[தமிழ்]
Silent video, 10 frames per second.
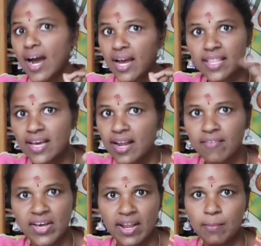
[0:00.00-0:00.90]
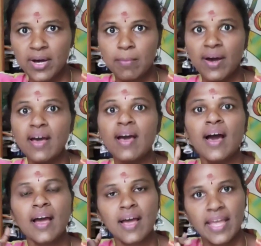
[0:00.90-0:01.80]
அங்கதான் நான் வரேன் பாபா
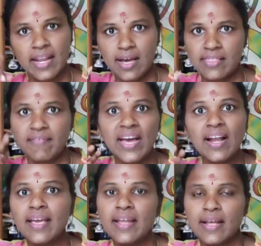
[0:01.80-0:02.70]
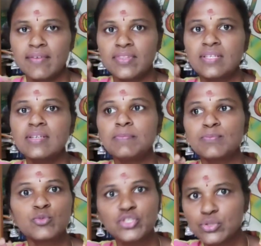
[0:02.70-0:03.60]
அங்க எனக்கு அந்த வேலையை எனக்கு வந்து
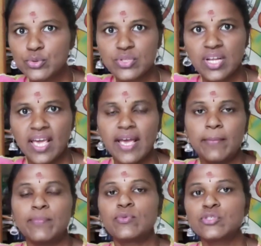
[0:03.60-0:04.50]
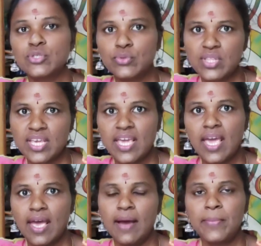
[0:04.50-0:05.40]
முடிச்சு கொடுத்துருங்க முடிச்சு கொடுத்தீங்க
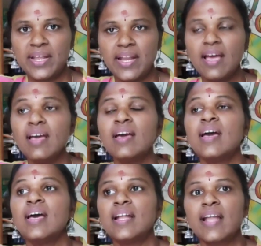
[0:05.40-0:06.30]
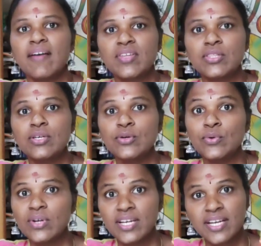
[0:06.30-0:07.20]
அப்படின்னா நான் வந்து
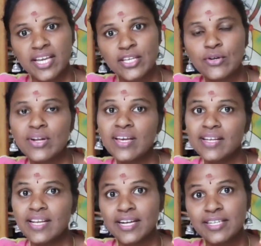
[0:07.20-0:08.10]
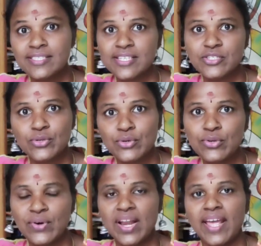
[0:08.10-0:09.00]
உங்களுக்கு கையோட லட்டு செஞ்சு
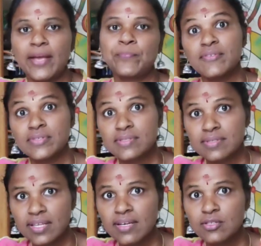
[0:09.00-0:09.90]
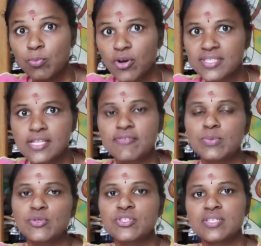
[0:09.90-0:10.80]
கொண்டு வரேன் அதாவது பாசிட்டிவா
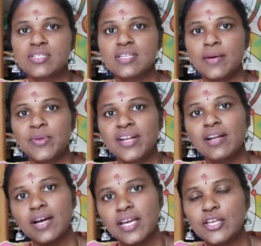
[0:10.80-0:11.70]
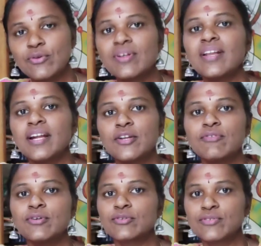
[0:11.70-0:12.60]
முடிஞ்சிருச்சு அப்படின்னா நான் கையோட
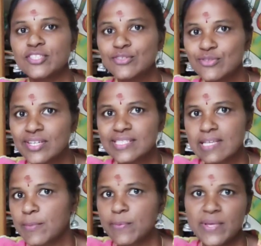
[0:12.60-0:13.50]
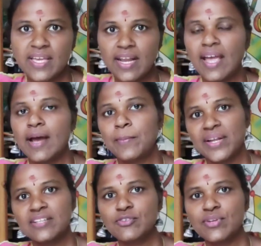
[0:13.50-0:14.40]
லட்டுவை கொண்டு வந்து உங்களுக்கு சமர்ப்பிக்கிறேன்
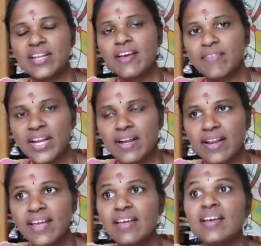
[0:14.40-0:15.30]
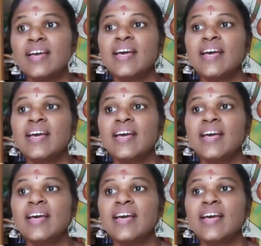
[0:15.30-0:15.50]
அப்படின்னு சொல்லி நான் வேண்டேன்